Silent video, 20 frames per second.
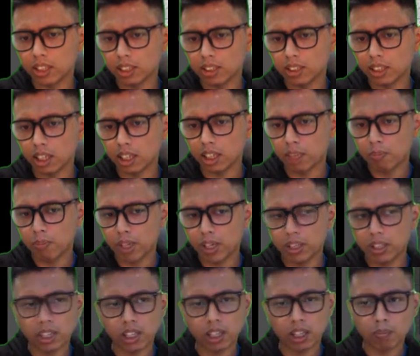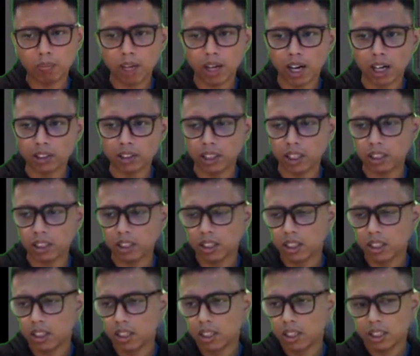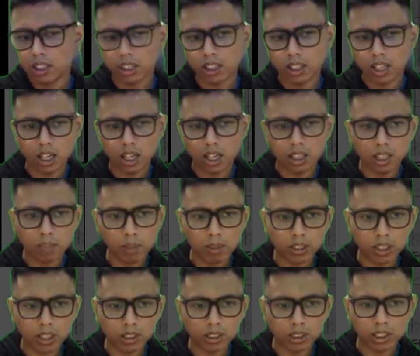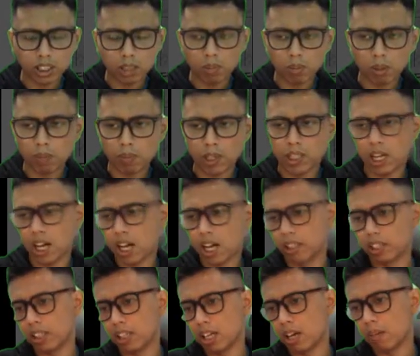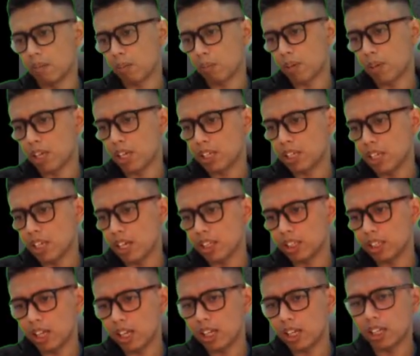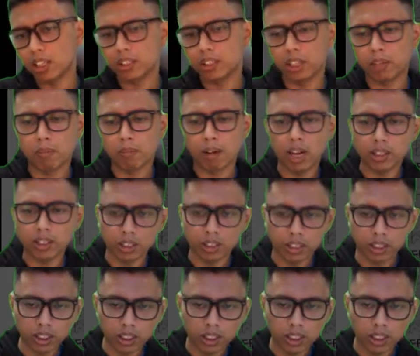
serta B dengan B aksen kita akan dapatkan sedikit perbedaan. Nah, perbedaannya nanti akan saya bahas di